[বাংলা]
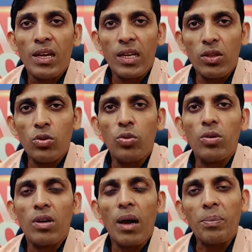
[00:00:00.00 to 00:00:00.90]
কিন্তু
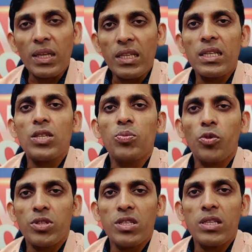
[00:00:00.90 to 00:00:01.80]
আপনাদের কিছু
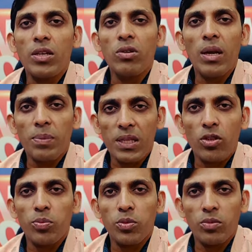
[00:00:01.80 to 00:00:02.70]
প্রসেস এগুলি আপনাদের
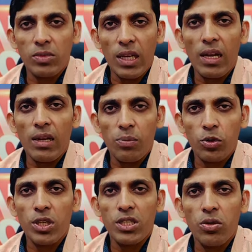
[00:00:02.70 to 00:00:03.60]
যারা
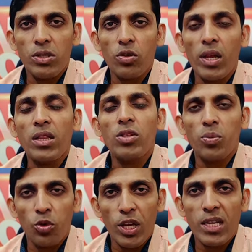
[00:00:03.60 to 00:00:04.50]
প্রত্যাশী রয়েছেন অনেকদিন ধরে
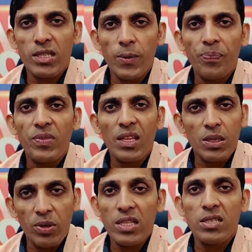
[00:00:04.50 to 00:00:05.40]
পরে আছে
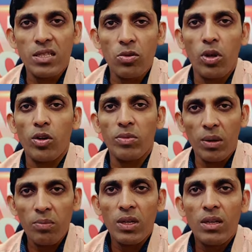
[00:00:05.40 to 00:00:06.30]
যেমন অ্যাসিডিটি ওয়ান অফ দেম
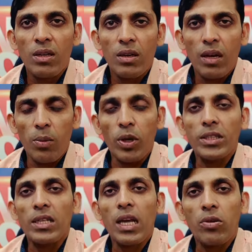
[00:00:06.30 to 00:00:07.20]
এবং
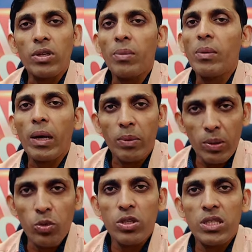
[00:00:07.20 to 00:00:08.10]
এটার কারণটা আমরা বারবারই
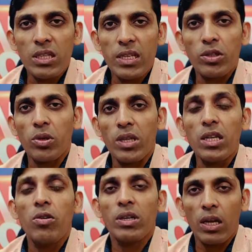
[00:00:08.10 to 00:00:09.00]
বলছি যে এতটা দেরি
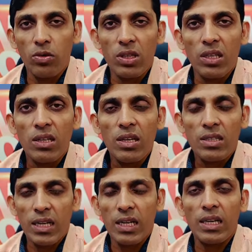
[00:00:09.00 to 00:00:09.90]
হওয়ার কারণ কি
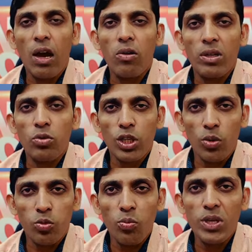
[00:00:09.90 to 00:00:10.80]
সেখানে কাউকে দোষারোপ
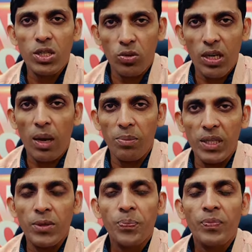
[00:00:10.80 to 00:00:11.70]
খুব বেশি করে লাভ নেই
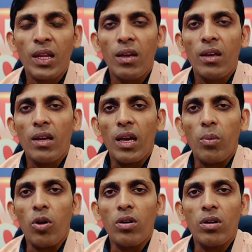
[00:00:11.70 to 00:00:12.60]
এবং